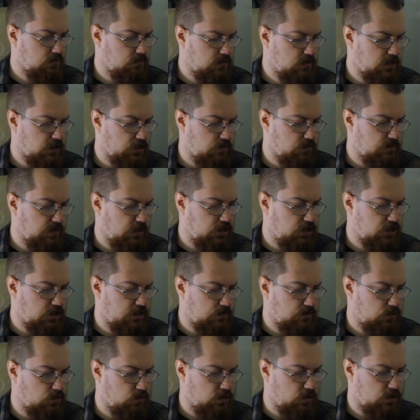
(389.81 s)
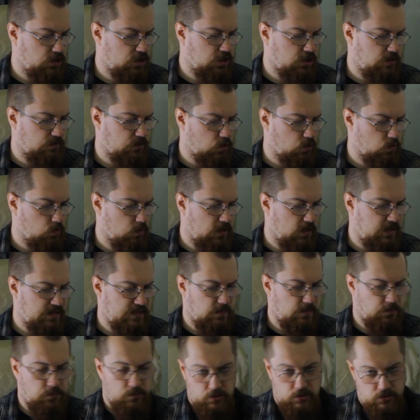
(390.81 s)
даже меньше, там 40 с чем-то рублей
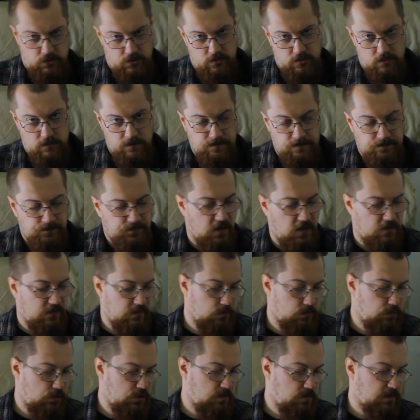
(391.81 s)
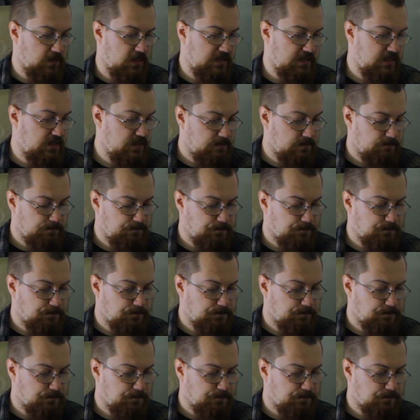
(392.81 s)
за порцию вы будете платить.